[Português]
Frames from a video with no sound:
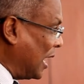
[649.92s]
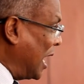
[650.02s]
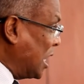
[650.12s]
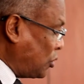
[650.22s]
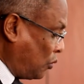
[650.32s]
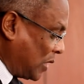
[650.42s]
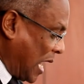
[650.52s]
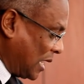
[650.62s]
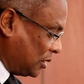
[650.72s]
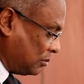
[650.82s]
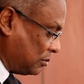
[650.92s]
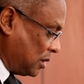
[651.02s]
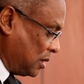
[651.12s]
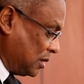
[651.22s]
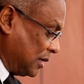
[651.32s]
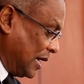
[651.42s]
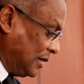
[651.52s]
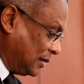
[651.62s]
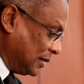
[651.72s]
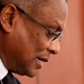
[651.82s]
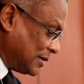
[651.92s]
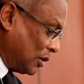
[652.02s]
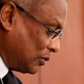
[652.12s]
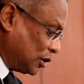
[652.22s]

ancorado na integração